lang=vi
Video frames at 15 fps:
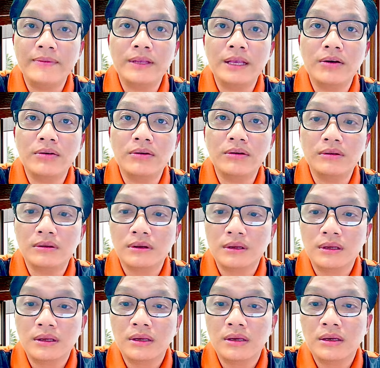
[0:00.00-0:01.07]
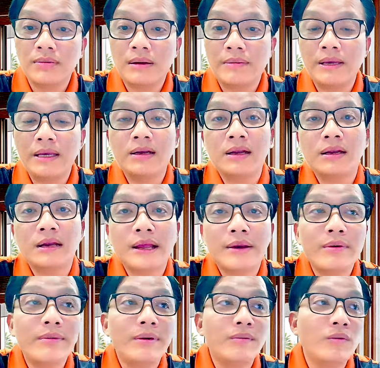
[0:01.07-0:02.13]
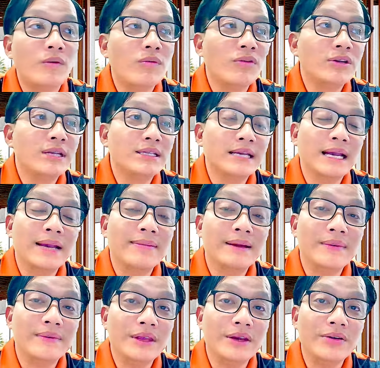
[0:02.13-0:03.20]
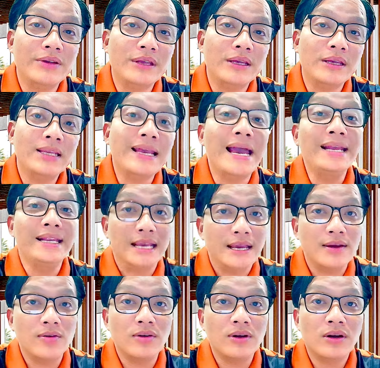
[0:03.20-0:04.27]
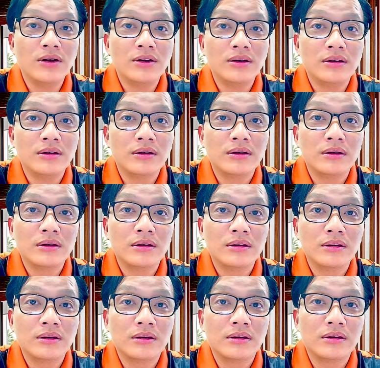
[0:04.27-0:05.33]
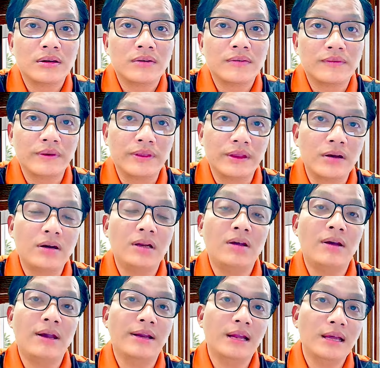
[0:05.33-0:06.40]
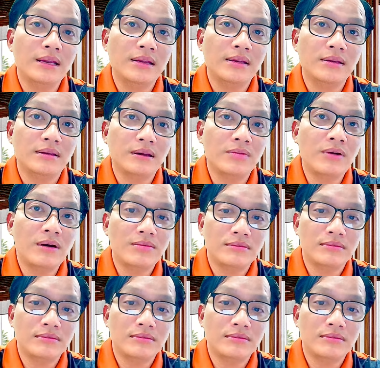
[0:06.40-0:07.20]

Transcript: triệu các bạn biết là nếu mà mình mua một cái tài sản 25 triệu thì cái giá trị của nó phải từ cái đó ăn lên đúng không